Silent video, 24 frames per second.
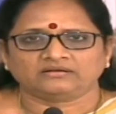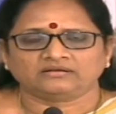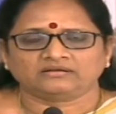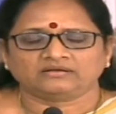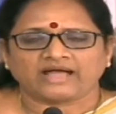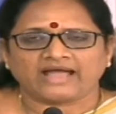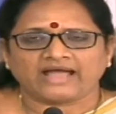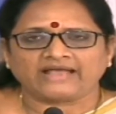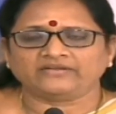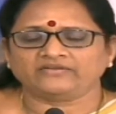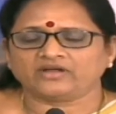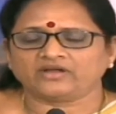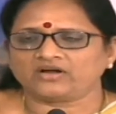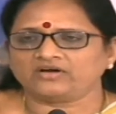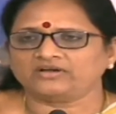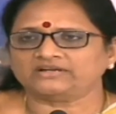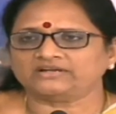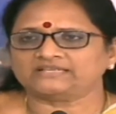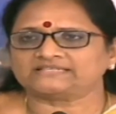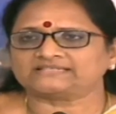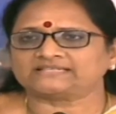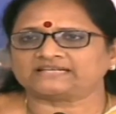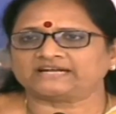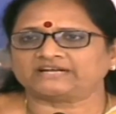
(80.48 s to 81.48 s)
ఆయన
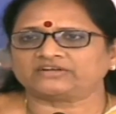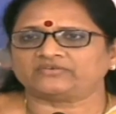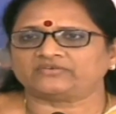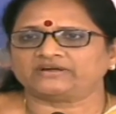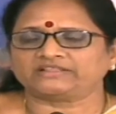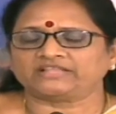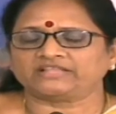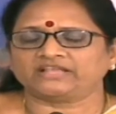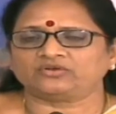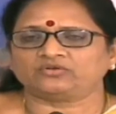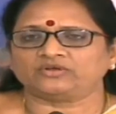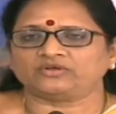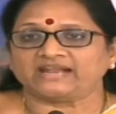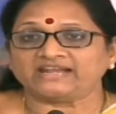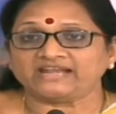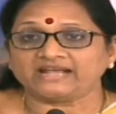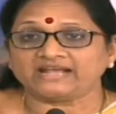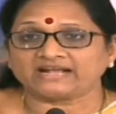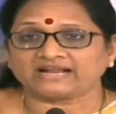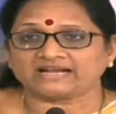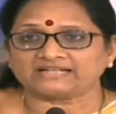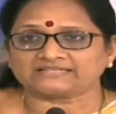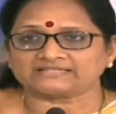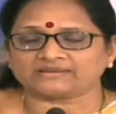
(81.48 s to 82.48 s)
వ్యవహరిస్తున్నటువంటి తీరు
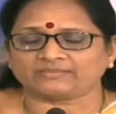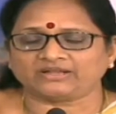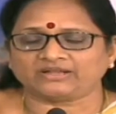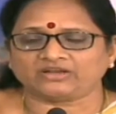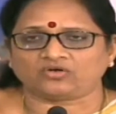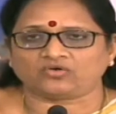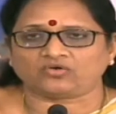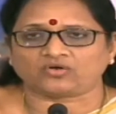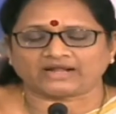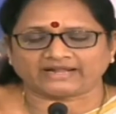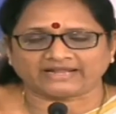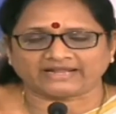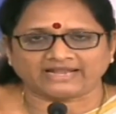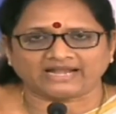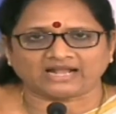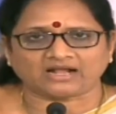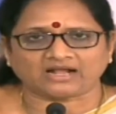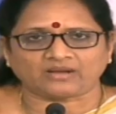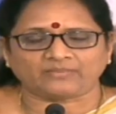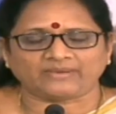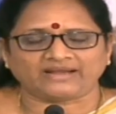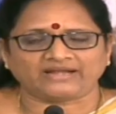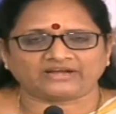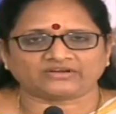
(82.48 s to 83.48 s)
ఎన్నికల సమయంలో ఒక
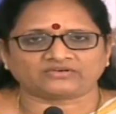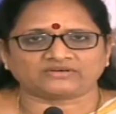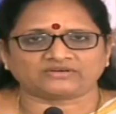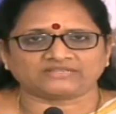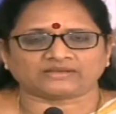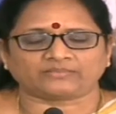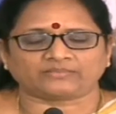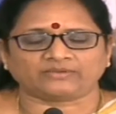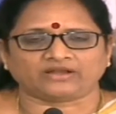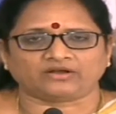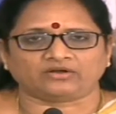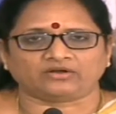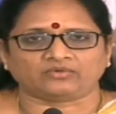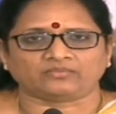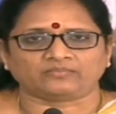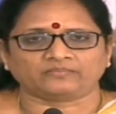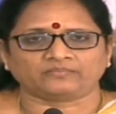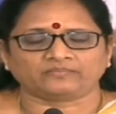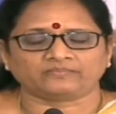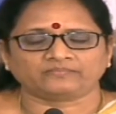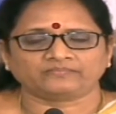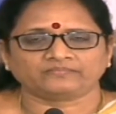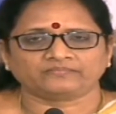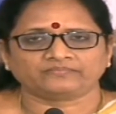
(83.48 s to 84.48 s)
కీలకమైనటువంటి సమయంలో
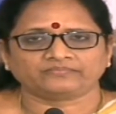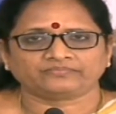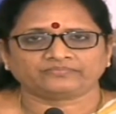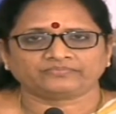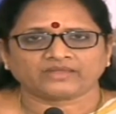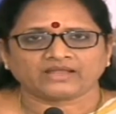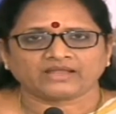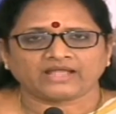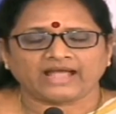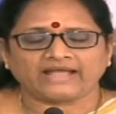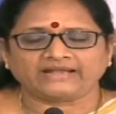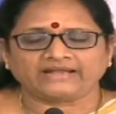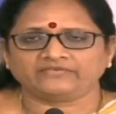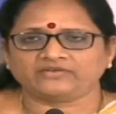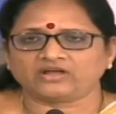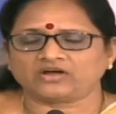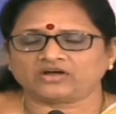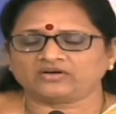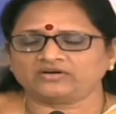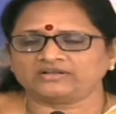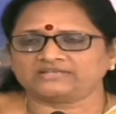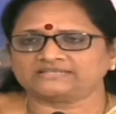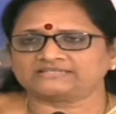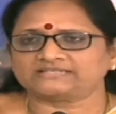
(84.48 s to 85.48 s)
ఆయన
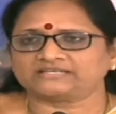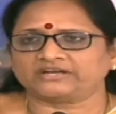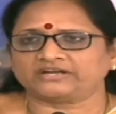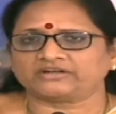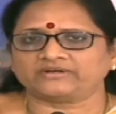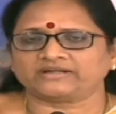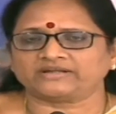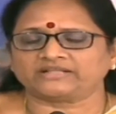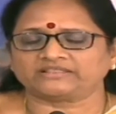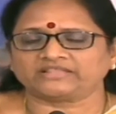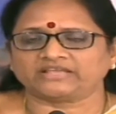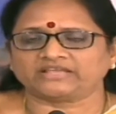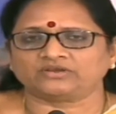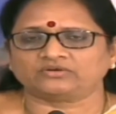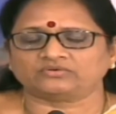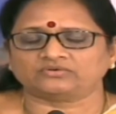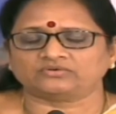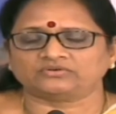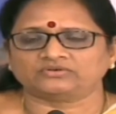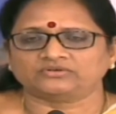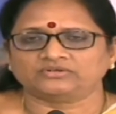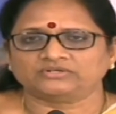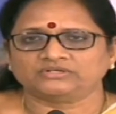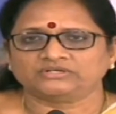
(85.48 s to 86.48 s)
వ్యవహరిస్తున్నటువంటి తీరు
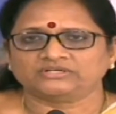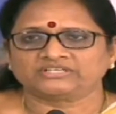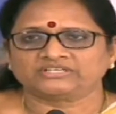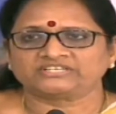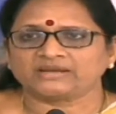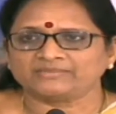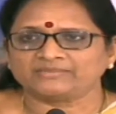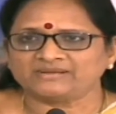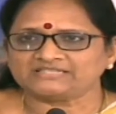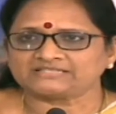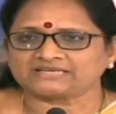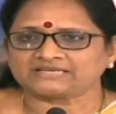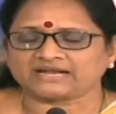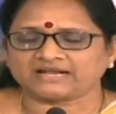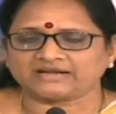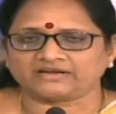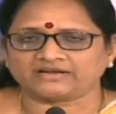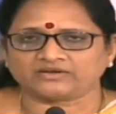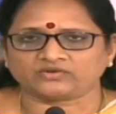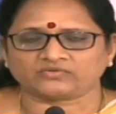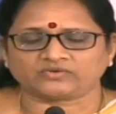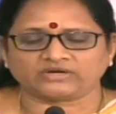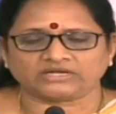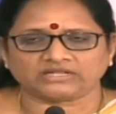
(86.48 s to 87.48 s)

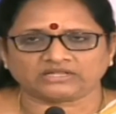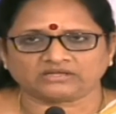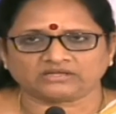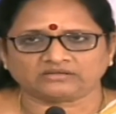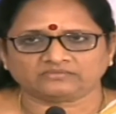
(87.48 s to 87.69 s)
క్షమించరానటువంటిది